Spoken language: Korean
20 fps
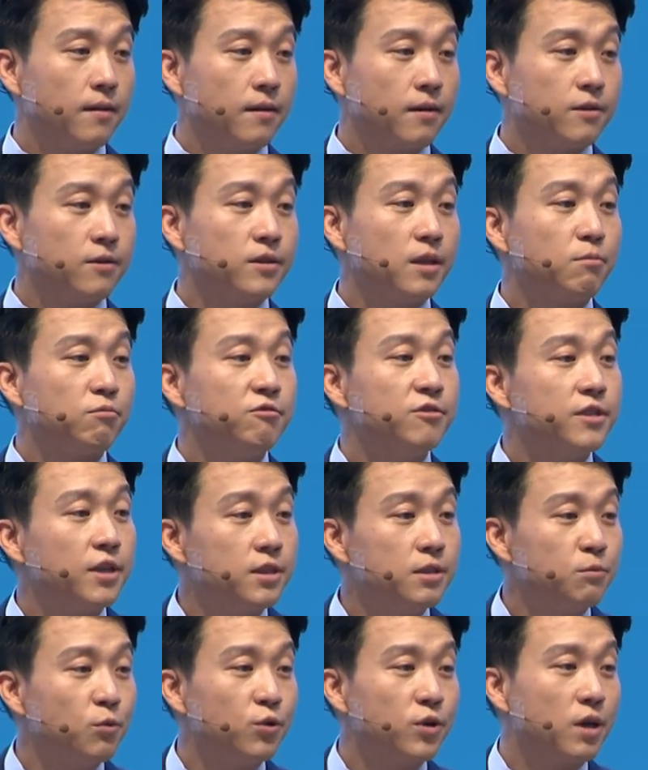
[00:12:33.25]
그런데
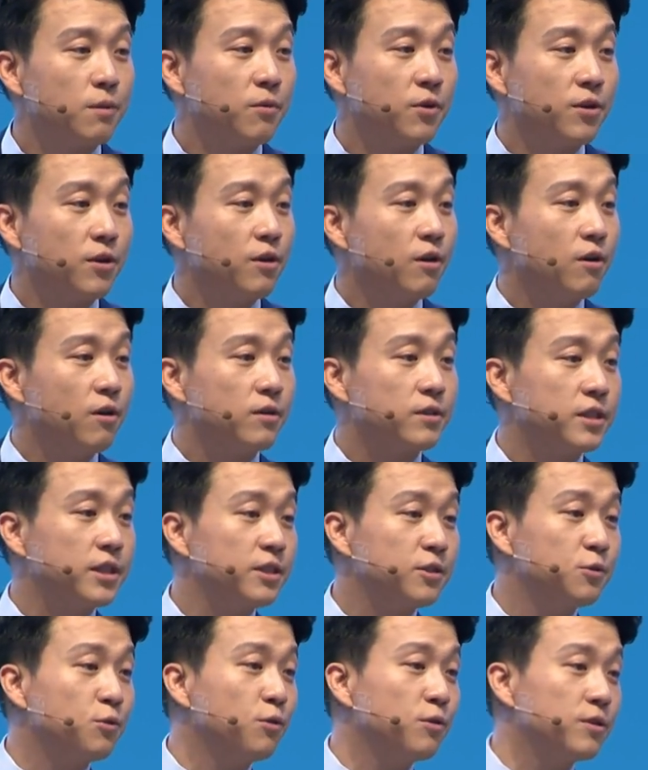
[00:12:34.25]
문제는 뭐냐면요.
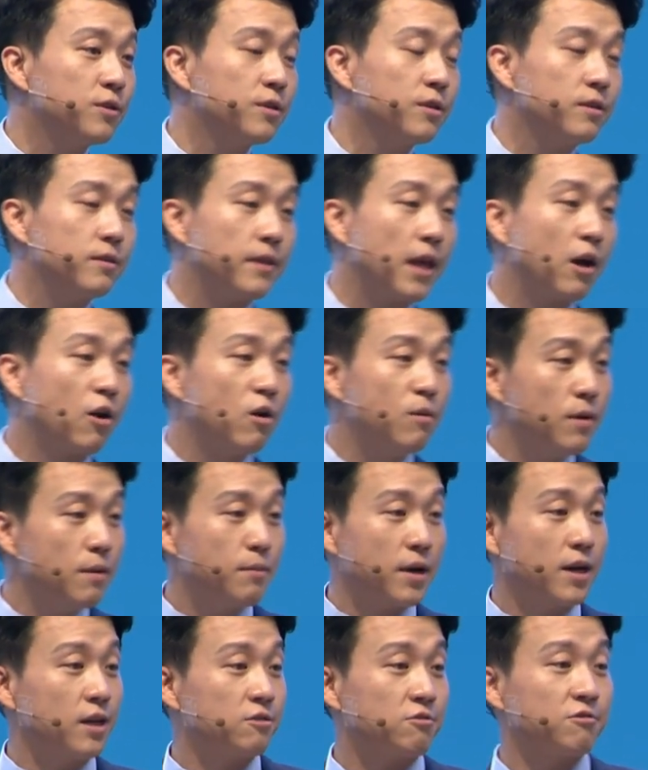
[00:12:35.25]
칫솔을 내 것만
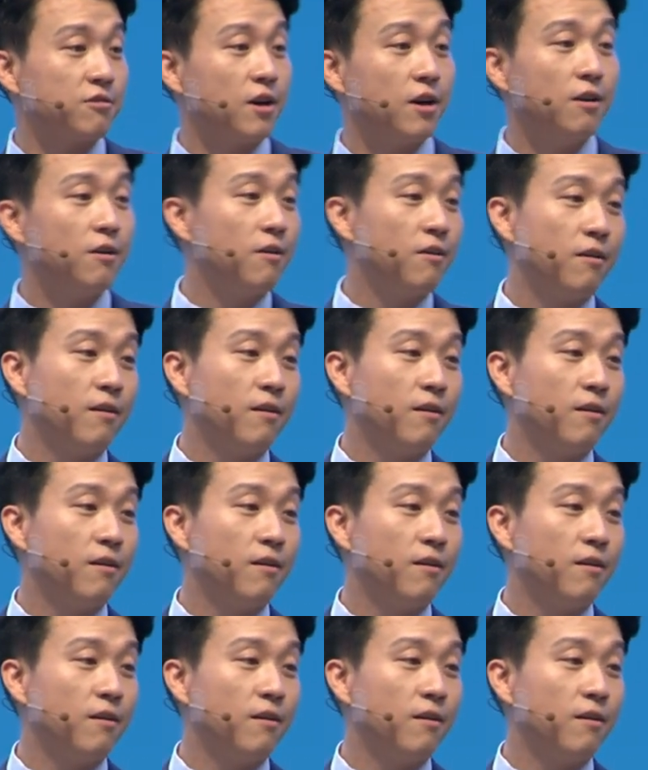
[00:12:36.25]
팔아줄까요?